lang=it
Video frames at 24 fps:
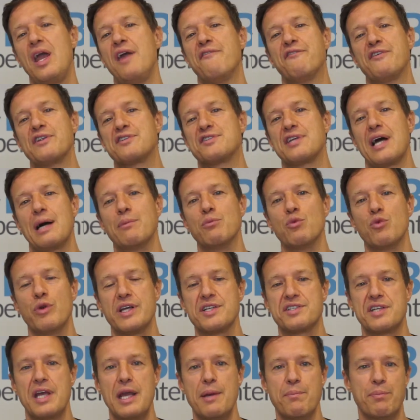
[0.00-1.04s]
E facciamo un
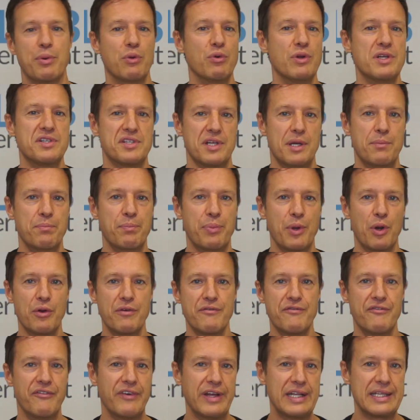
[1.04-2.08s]
esempio, un esempio
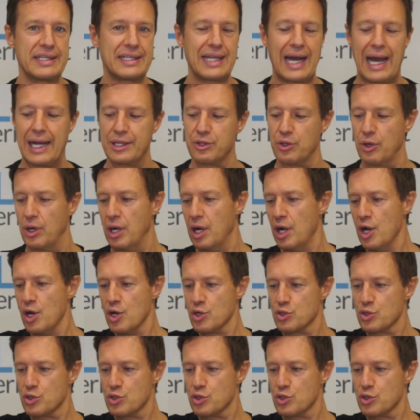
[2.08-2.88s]
inventato.